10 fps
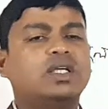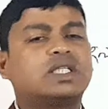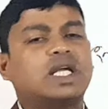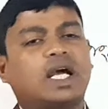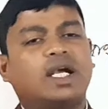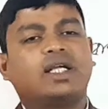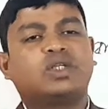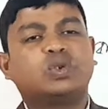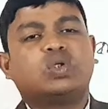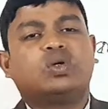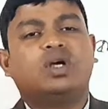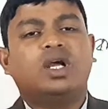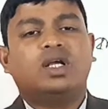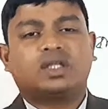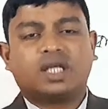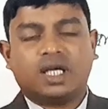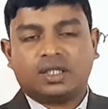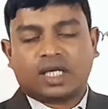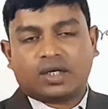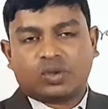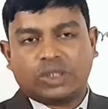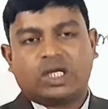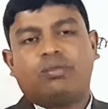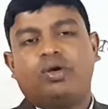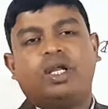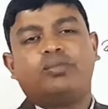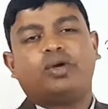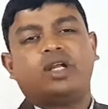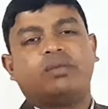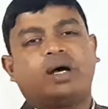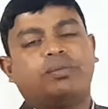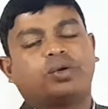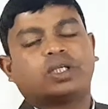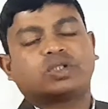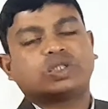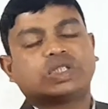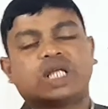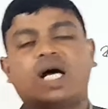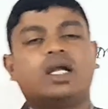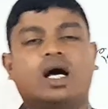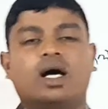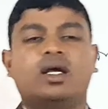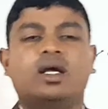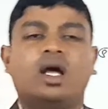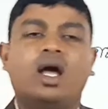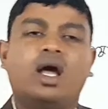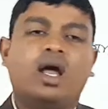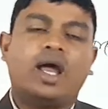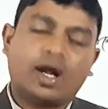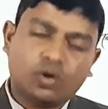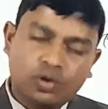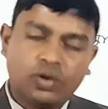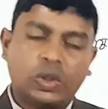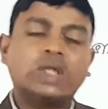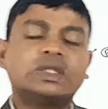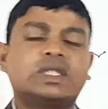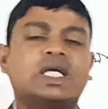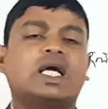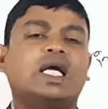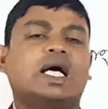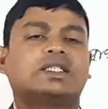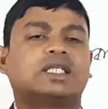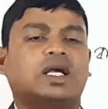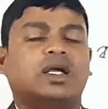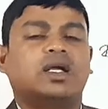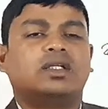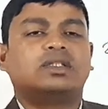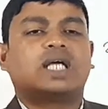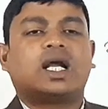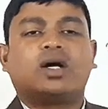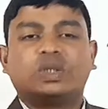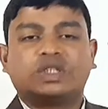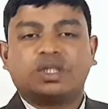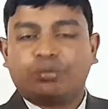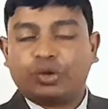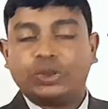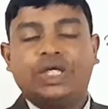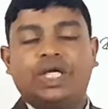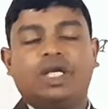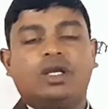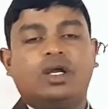সেখানে শুধু যে তারা কথা বলেই মনের ভাব প্রকাশ করত তা না এখনও সেটাই আছে যারা হচ্ছে বধির